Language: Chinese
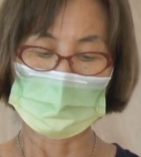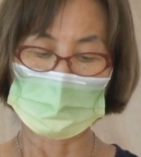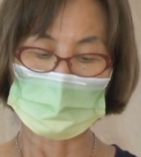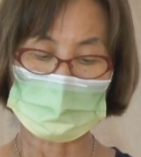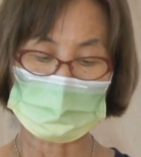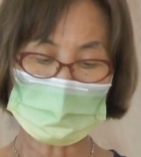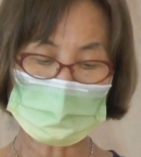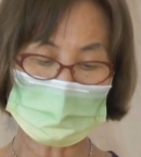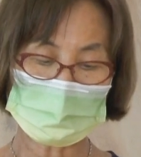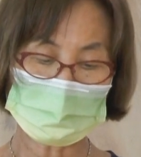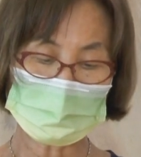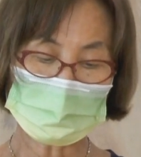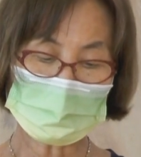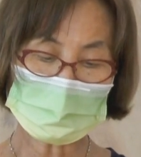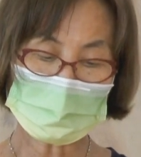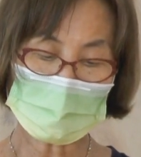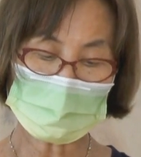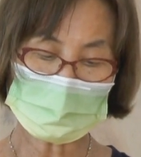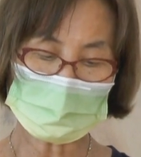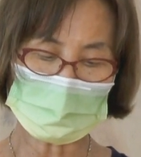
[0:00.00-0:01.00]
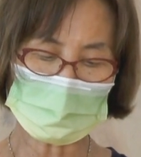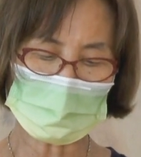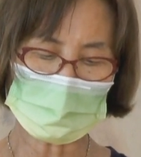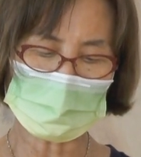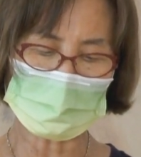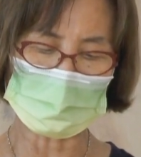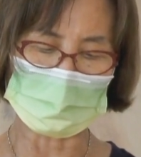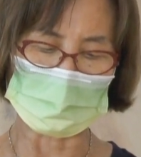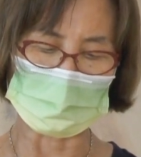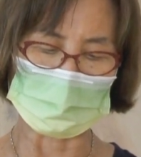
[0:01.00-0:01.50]
水分开以
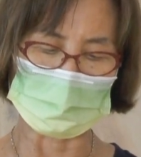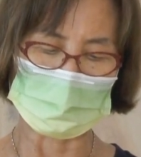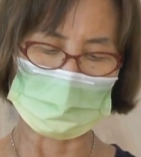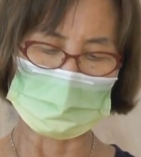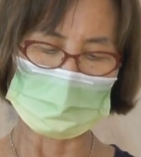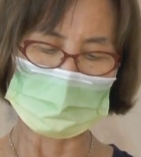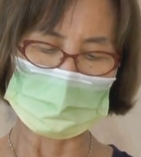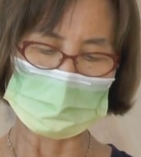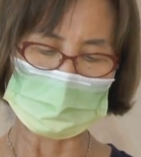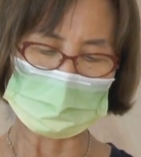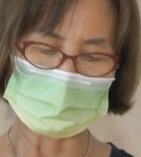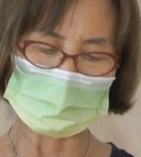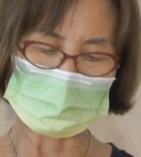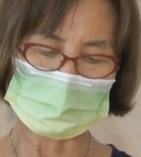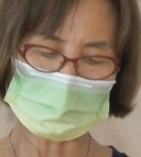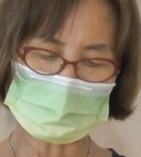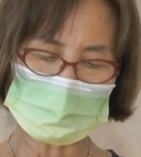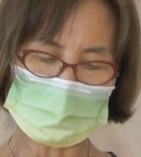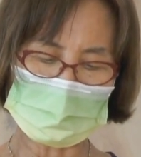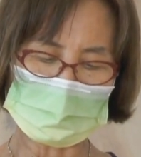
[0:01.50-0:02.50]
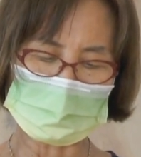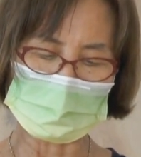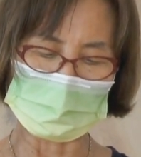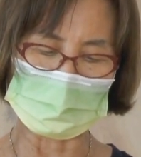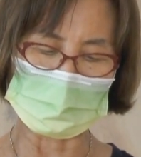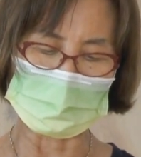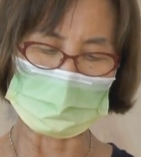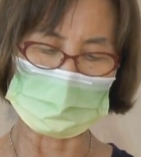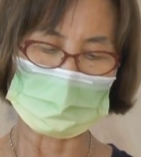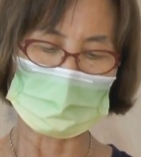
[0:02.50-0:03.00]
后，以色列
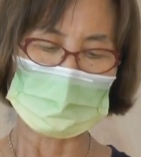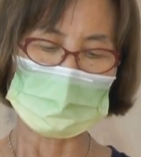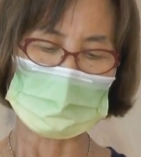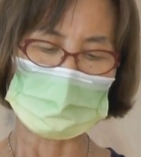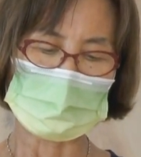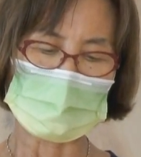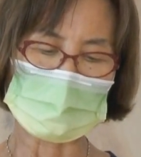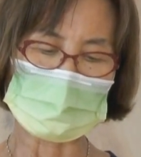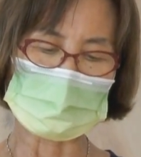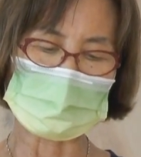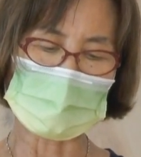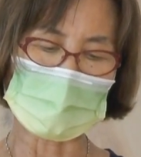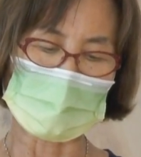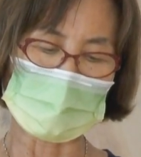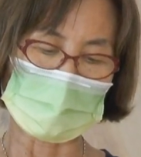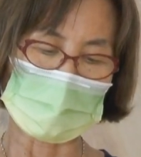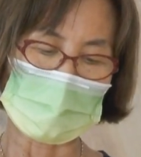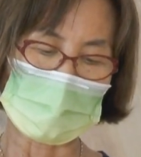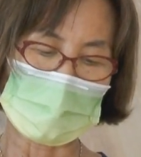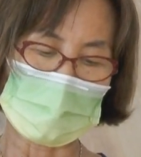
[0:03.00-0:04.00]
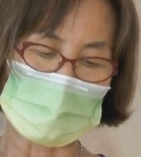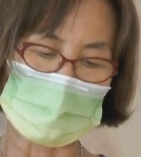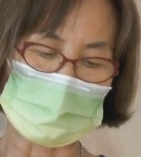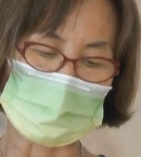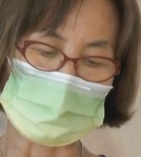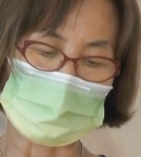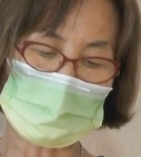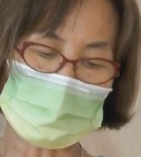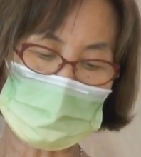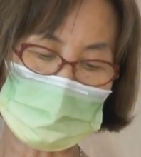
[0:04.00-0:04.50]
人便在海
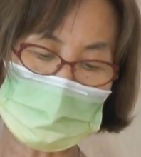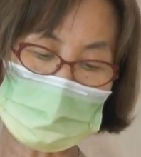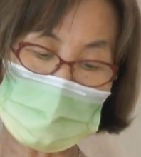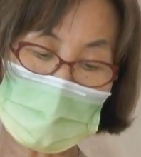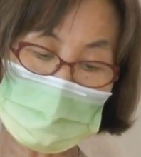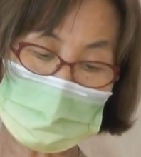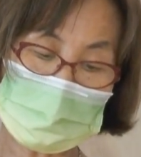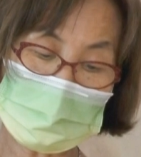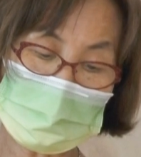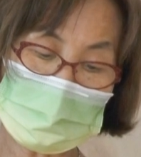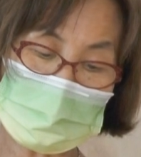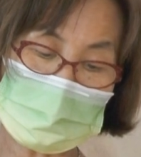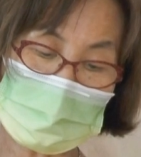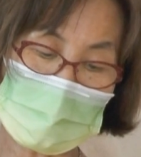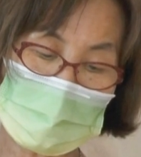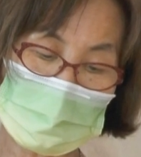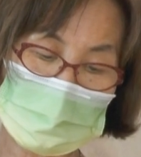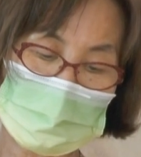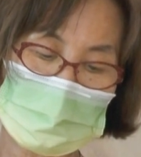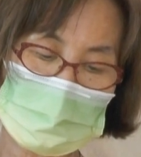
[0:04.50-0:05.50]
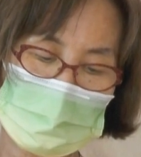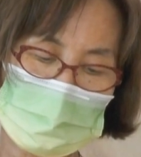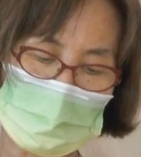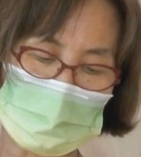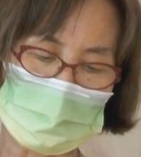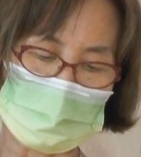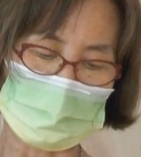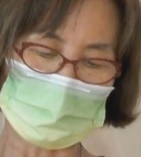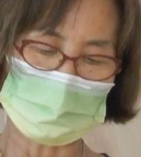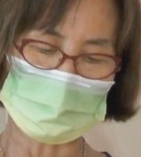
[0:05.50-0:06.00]
中干地上
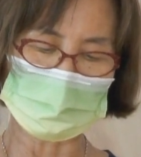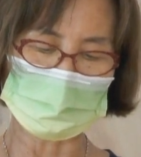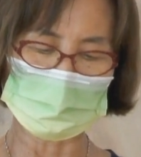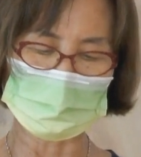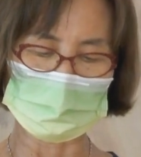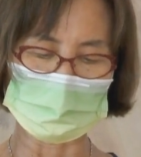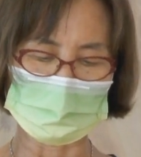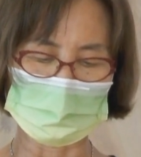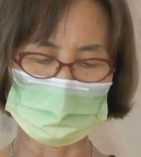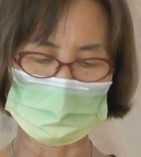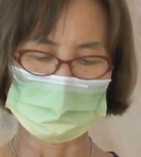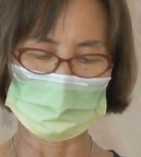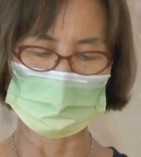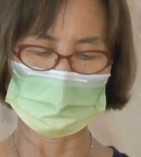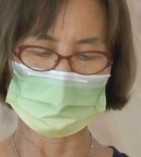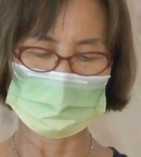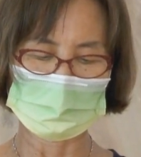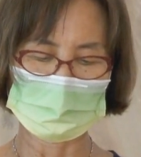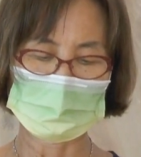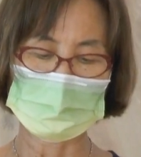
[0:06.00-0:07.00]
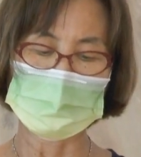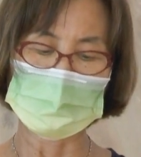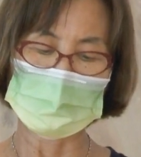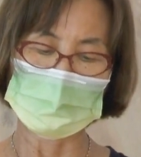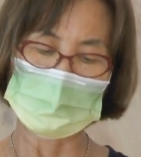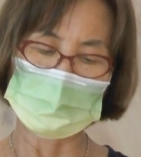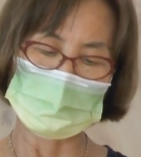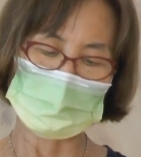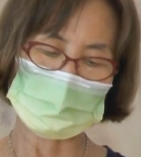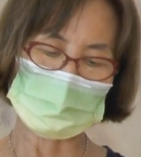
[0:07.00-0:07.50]
走过去，
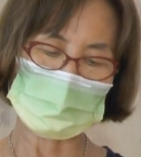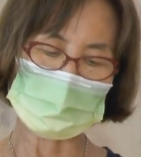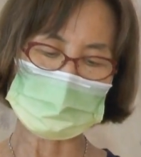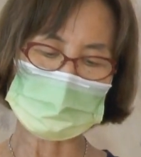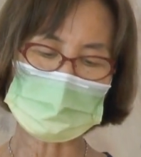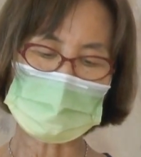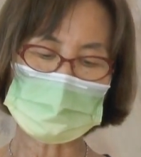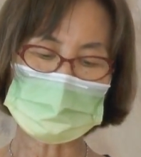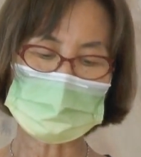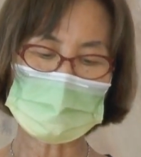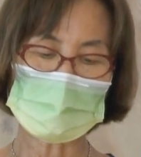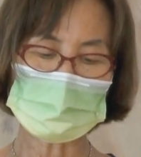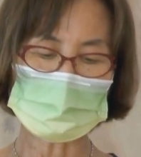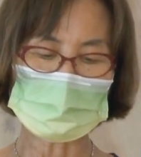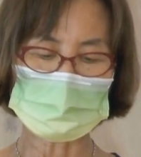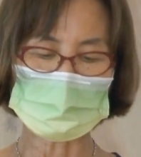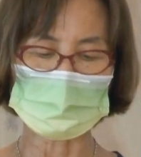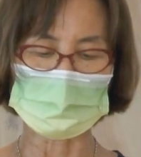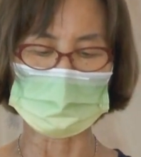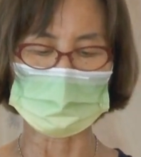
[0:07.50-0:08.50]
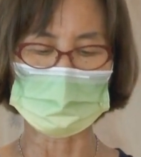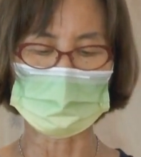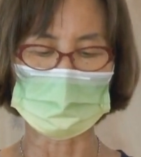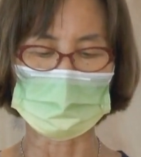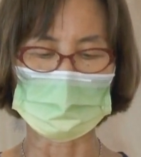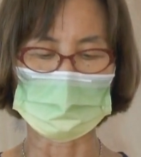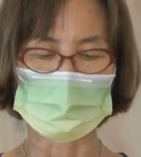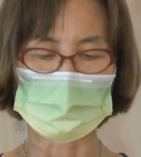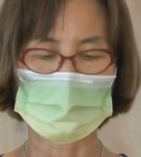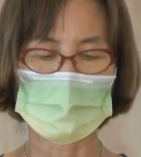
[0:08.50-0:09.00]
水在他们左
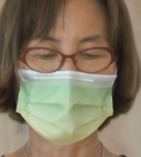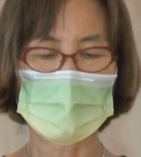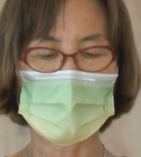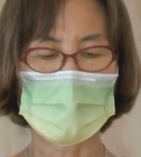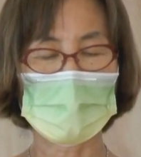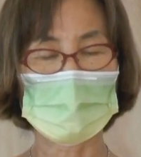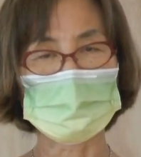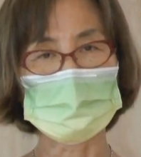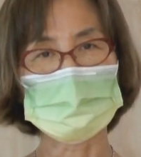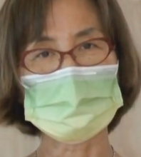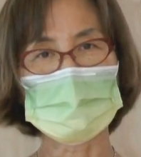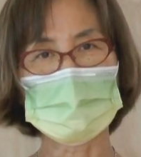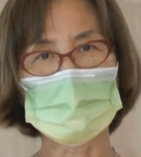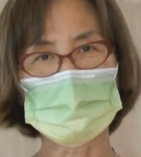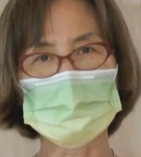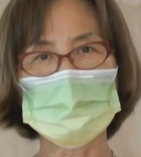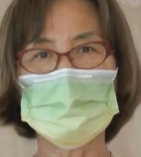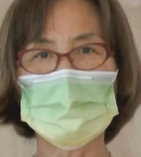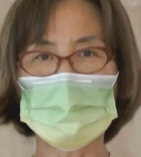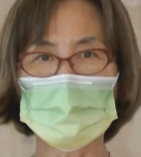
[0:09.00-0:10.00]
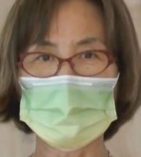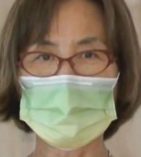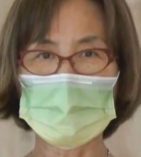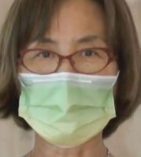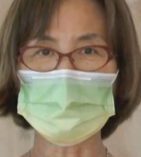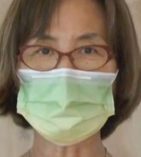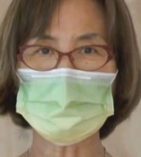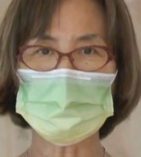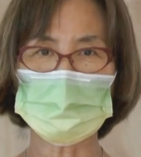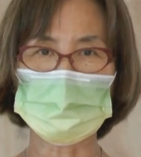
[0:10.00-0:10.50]
右，好像
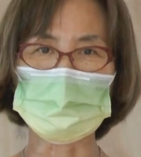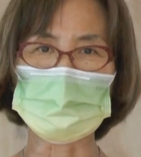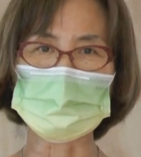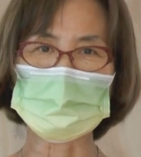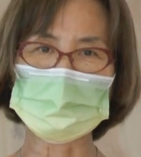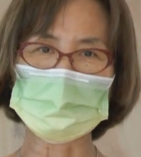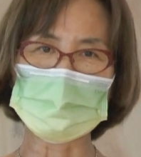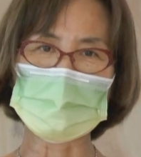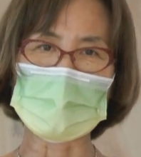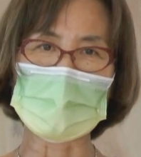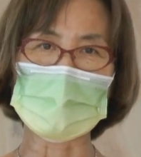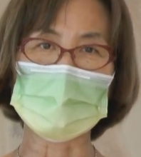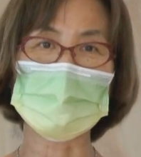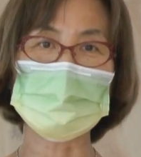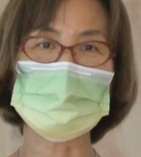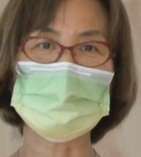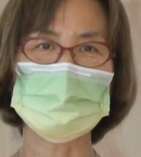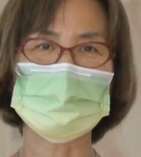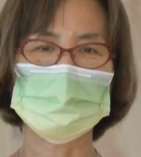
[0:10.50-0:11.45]
两堵墙。